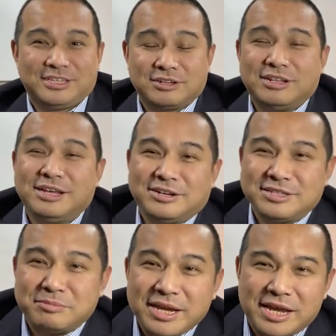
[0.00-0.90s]
走了以
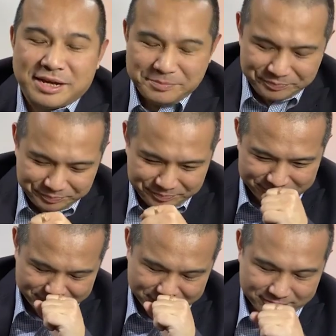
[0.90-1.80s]
后怎么样呢？
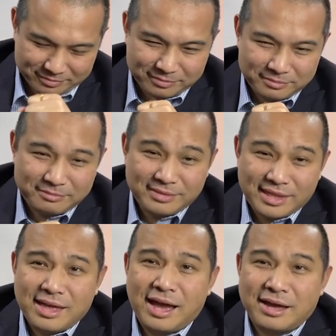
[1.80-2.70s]

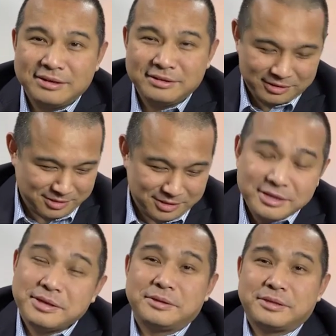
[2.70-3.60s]
啊，
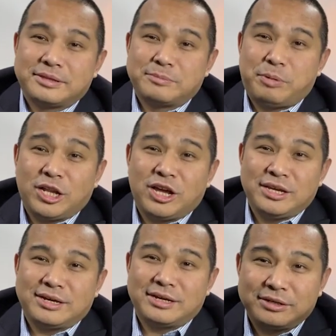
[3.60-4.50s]
跑到
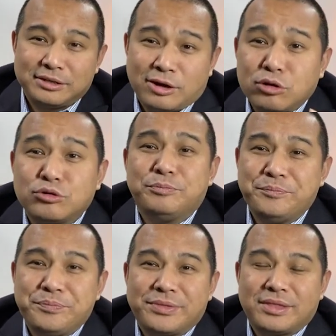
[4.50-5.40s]
一个。高中
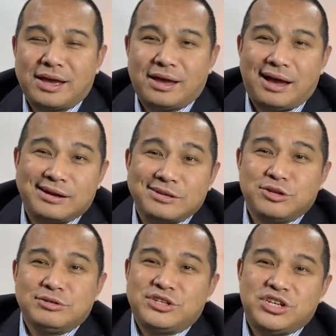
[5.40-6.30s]
啊，杭
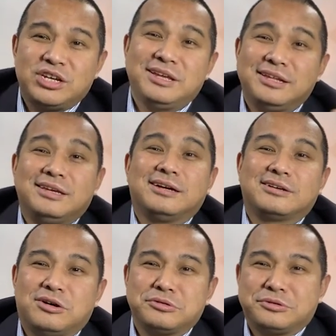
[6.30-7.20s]
州境内的一个
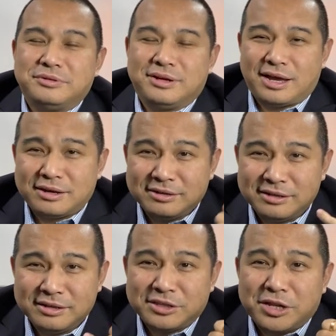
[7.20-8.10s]
高中啊，
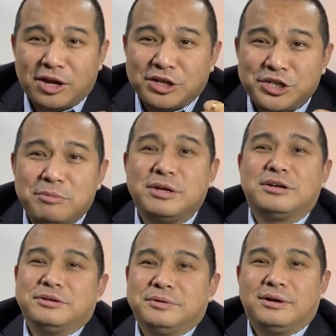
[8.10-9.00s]
到了校门
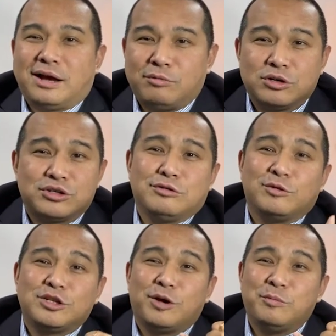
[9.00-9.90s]
口啊，我说
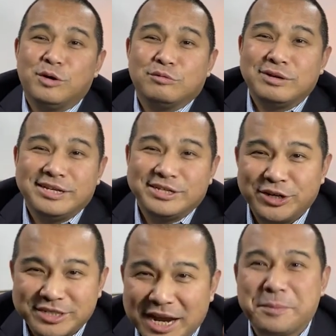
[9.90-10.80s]
我找某位
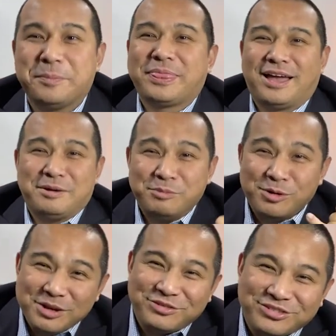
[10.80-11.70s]
校长啊，
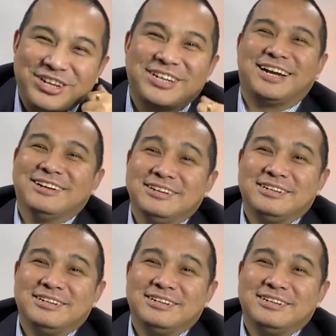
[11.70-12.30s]
某位副校长